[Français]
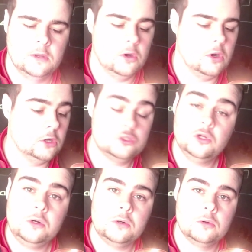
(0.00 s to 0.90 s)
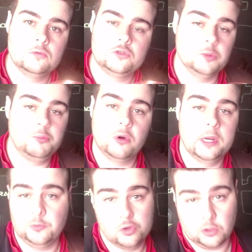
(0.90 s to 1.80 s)
Ah ça, c'est pour
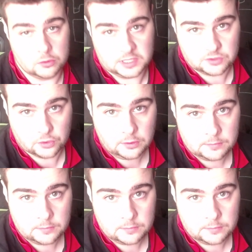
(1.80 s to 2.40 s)
l'âme de Codemaster.